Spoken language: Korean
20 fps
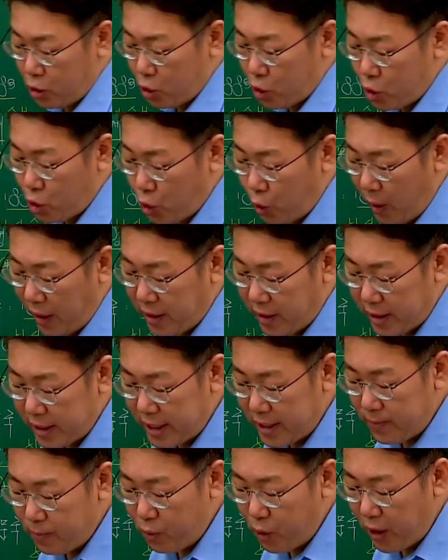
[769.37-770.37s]
주도한
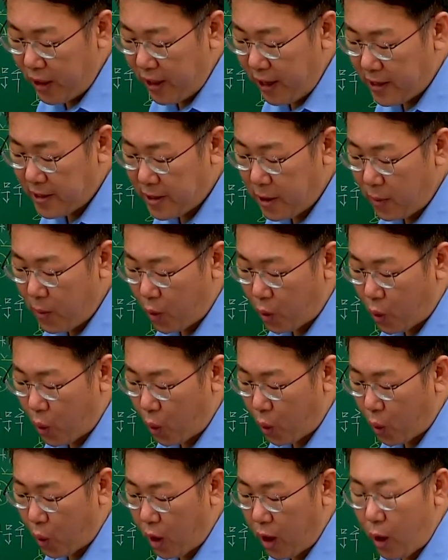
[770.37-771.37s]
신분에 대한
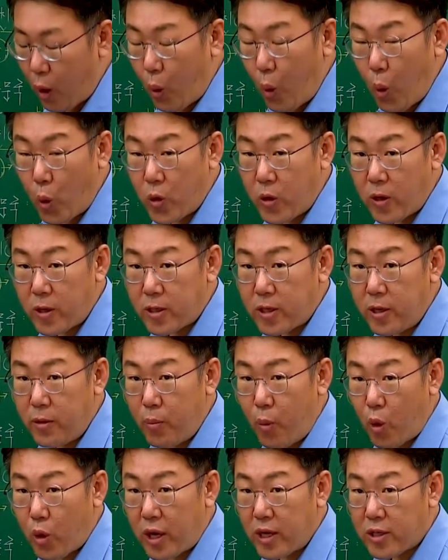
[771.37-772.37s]
설명으로 옳은
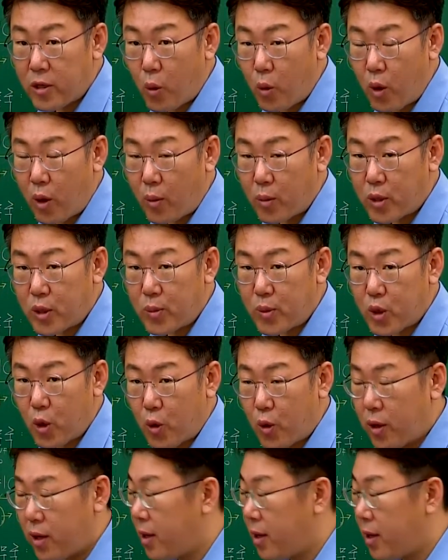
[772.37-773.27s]
것을 보기에서 골라보십시오.